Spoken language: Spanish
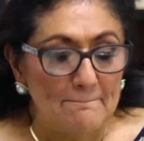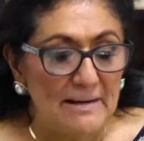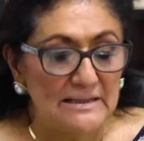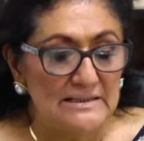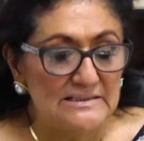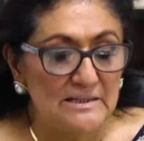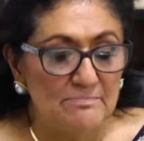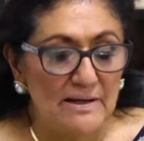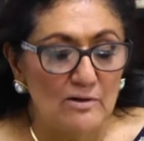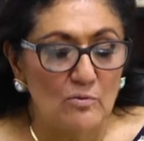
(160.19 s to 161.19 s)

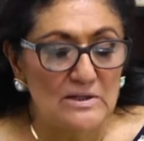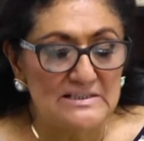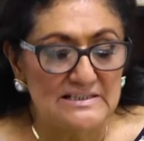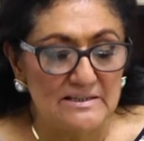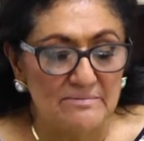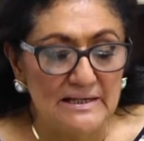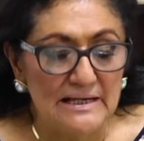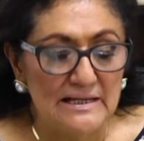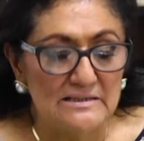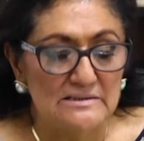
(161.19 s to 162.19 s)
Participan jueces
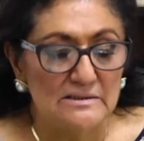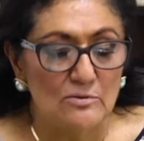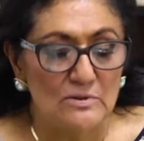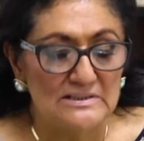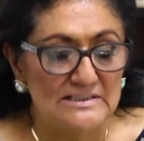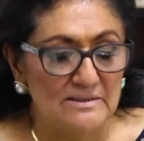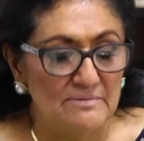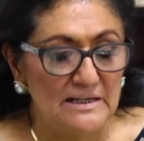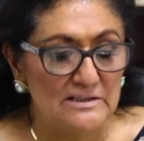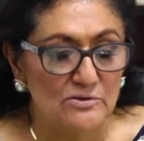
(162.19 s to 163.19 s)
civiles, jueces
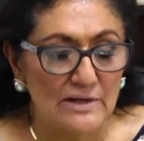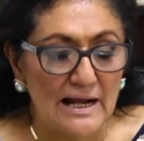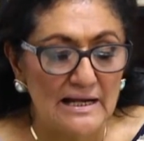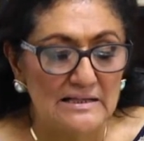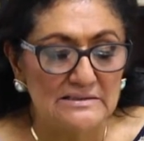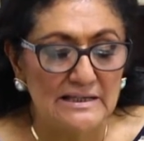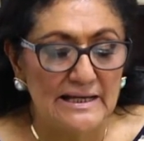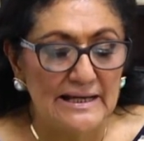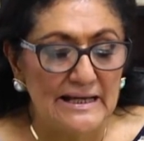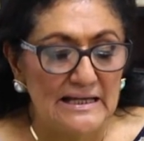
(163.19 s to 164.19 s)
civiles orales,
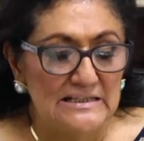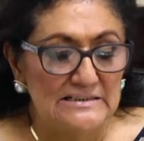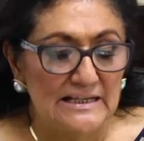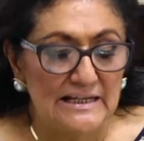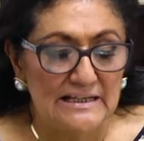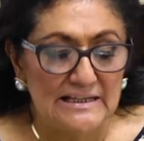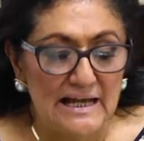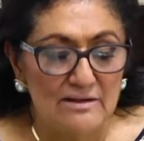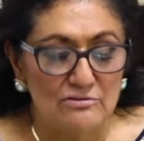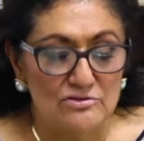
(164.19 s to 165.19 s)

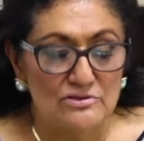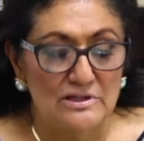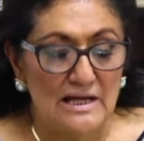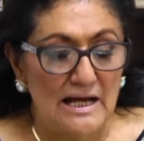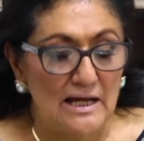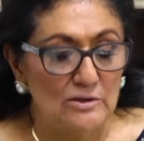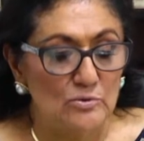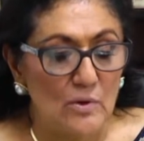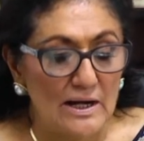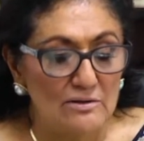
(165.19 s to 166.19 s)
secretarios,
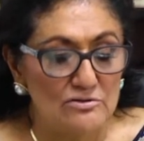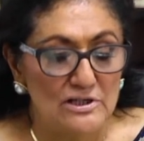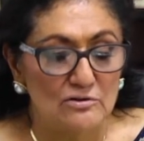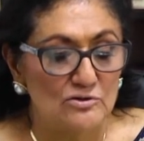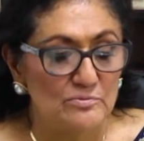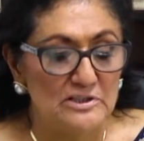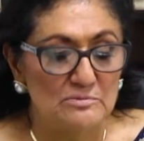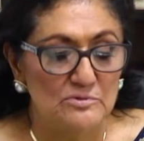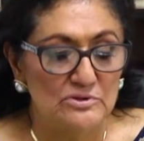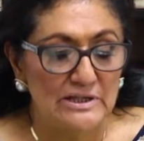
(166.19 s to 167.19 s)
actuarios de los
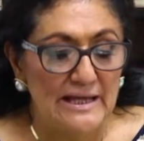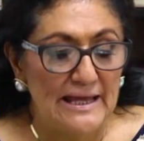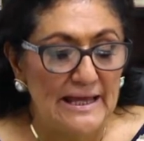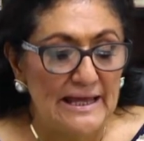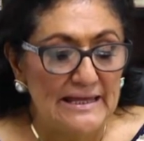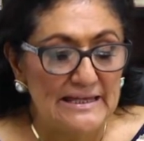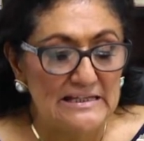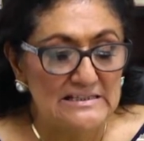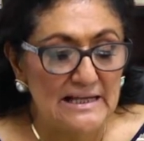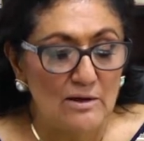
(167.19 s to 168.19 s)
mismos y
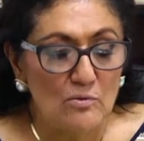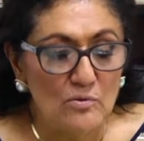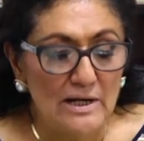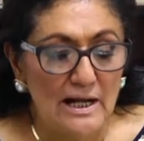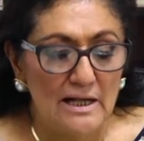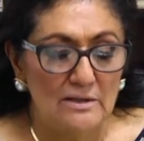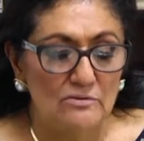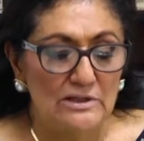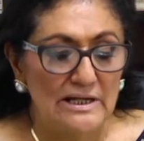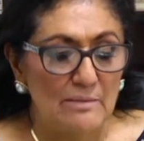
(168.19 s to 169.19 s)
hasta una
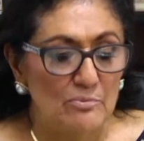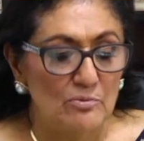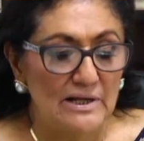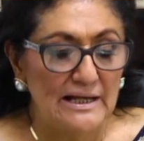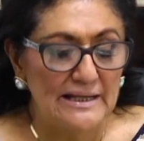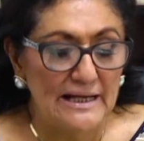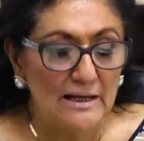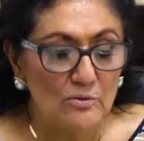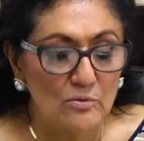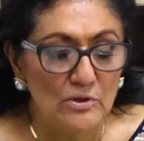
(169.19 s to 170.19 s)
notaría pública de
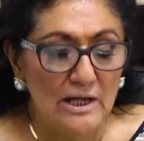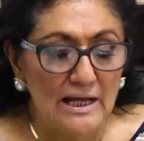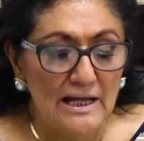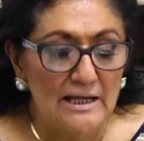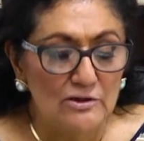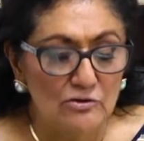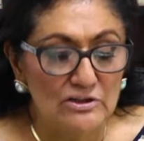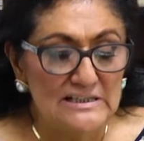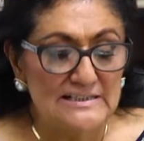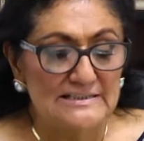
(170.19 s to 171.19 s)
Cancún,
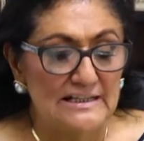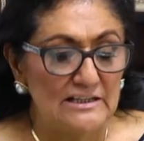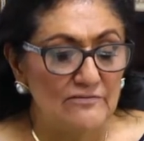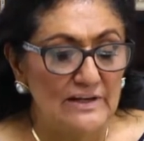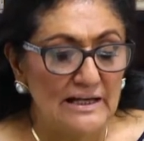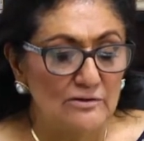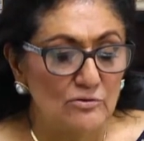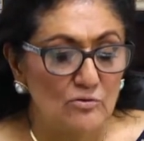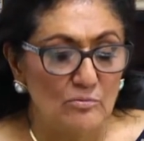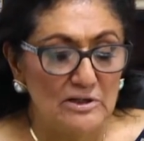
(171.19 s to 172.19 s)
donde se certifican
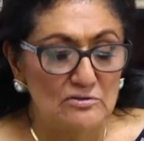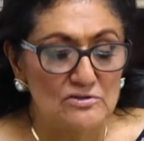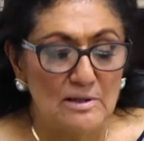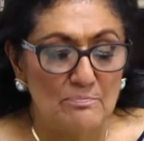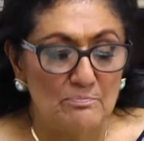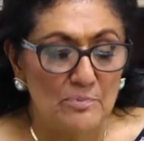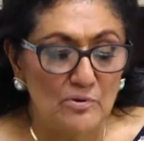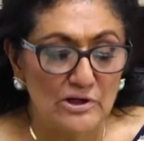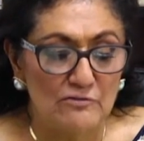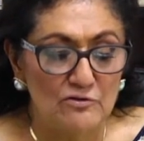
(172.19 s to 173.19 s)
documentos
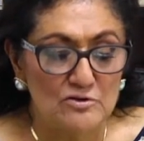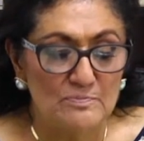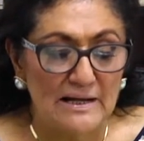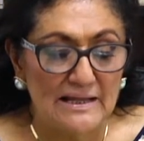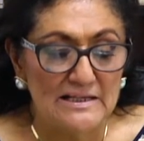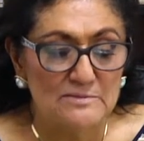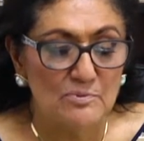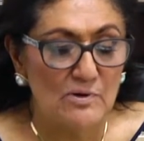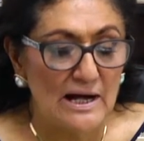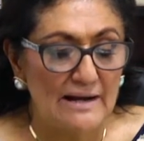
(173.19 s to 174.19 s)
apócrifos para
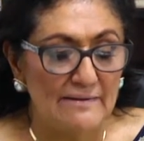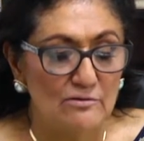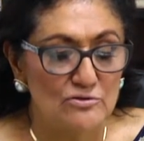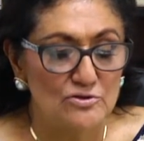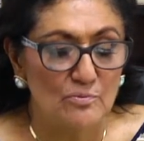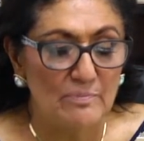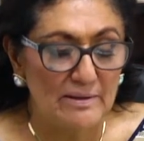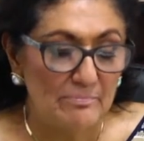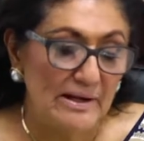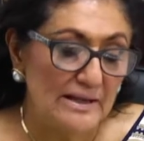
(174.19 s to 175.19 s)
despojar de ocho
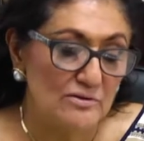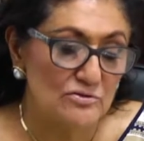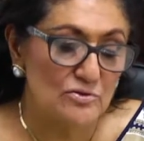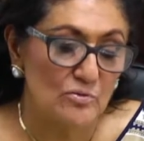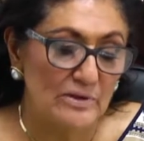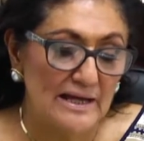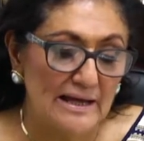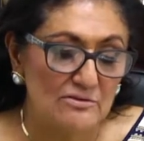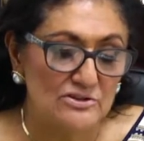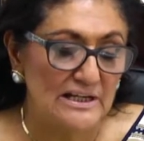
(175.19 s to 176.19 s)
predios
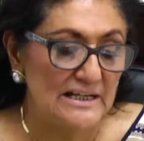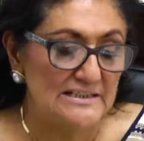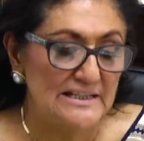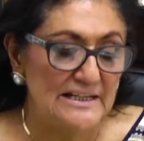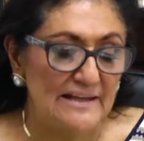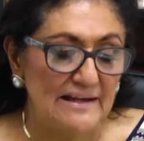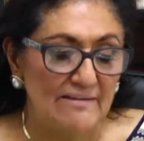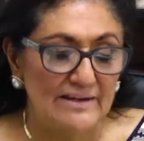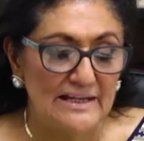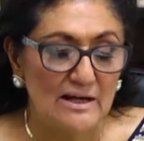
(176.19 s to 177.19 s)
ubicados en la esquina de la
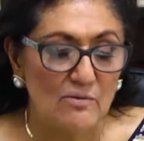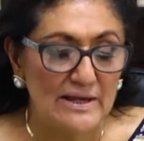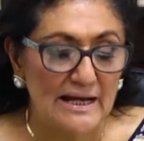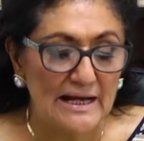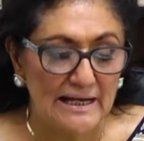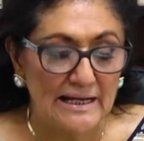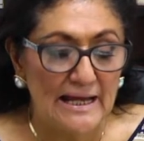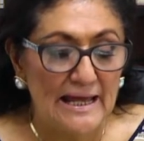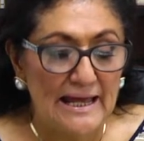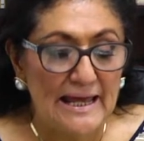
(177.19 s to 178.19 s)
avenida Guayacán
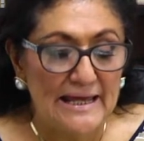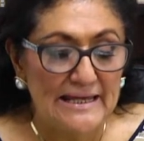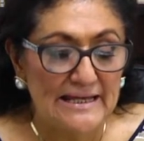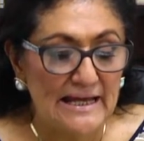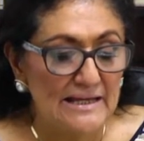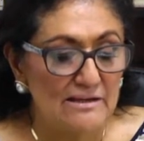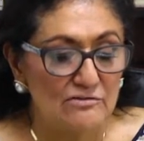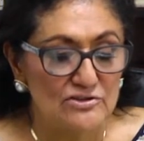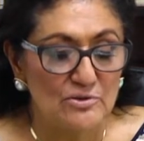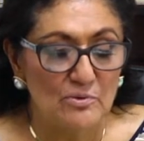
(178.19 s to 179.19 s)
y calle
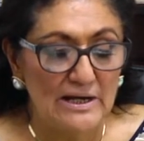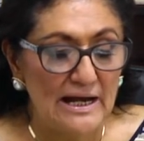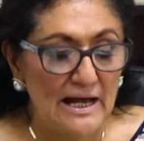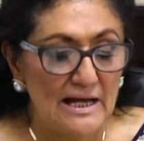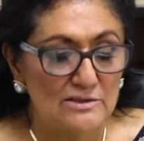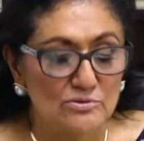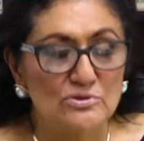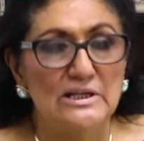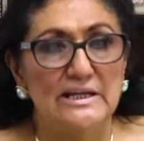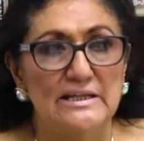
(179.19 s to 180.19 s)
Nochebuena a
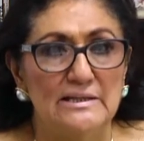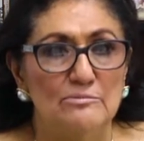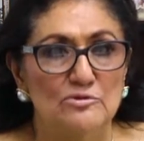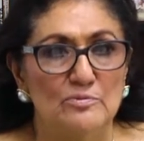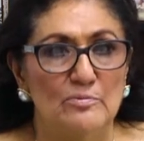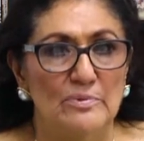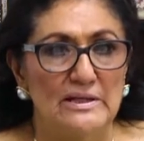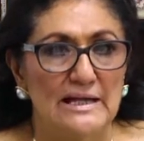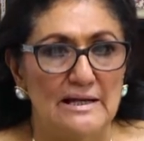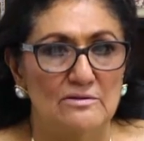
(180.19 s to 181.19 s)
sus legítimos
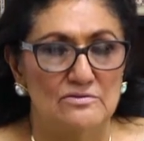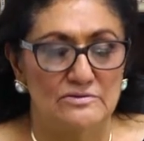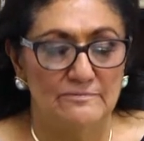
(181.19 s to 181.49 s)
propietarios.